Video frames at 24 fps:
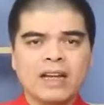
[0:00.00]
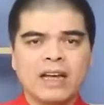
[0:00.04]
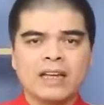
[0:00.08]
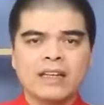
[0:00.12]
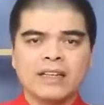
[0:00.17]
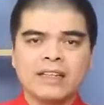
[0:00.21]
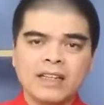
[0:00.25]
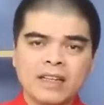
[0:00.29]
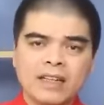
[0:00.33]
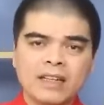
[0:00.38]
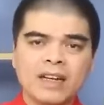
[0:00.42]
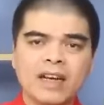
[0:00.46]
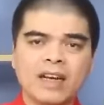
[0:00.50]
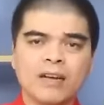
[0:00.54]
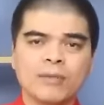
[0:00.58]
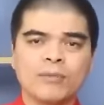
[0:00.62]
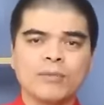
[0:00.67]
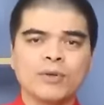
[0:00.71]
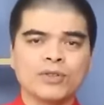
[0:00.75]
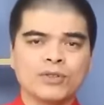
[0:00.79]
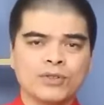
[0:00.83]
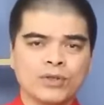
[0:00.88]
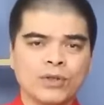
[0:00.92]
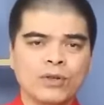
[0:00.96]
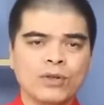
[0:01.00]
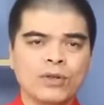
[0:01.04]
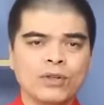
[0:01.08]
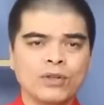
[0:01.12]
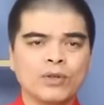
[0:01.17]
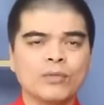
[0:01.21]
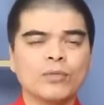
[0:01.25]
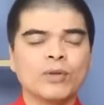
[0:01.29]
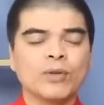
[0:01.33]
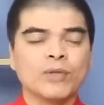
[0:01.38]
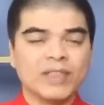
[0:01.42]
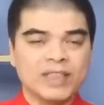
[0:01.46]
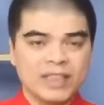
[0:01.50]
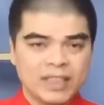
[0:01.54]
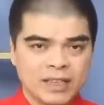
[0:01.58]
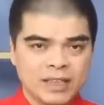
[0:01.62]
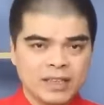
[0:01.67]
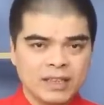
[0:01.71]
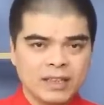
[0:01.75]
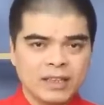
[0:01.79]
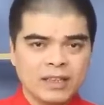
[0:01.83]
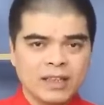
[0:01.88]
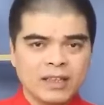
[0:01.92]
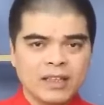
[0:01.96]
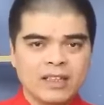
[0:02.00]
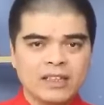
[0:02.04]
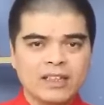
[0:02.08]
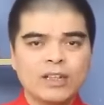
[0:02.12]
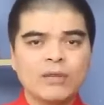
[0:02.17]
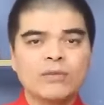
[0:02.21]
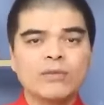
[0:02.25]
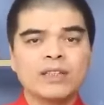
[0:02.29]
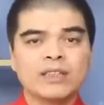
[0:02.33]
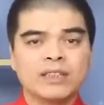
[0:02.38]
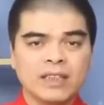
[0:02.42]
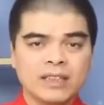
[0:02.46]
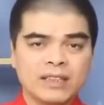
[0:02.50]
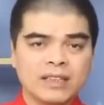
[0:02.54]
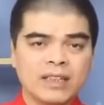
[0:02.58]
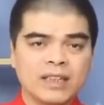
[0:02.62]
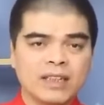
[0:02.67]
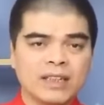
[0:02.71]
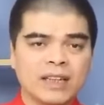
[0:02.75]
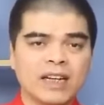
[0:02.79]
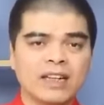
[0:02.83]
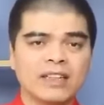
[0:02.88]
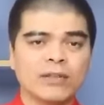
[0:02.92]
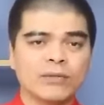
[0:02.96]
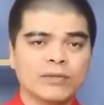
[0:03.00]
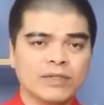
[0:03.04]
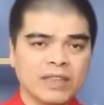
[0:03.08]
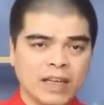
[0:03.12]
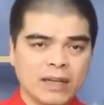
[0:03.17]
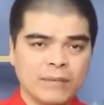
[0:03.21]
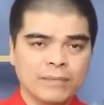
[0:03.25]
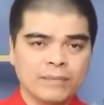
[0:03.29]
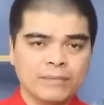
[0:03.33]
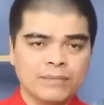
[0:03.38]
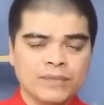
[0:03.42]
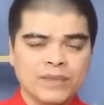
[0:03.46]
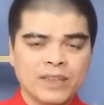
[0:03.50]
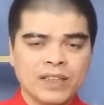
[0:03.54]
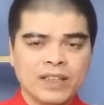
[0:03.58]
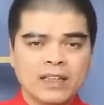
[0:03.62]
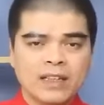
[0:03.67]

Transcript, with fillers: để yên lặng một chỗ cùng một vị trí không được xê dịch hay là động chạm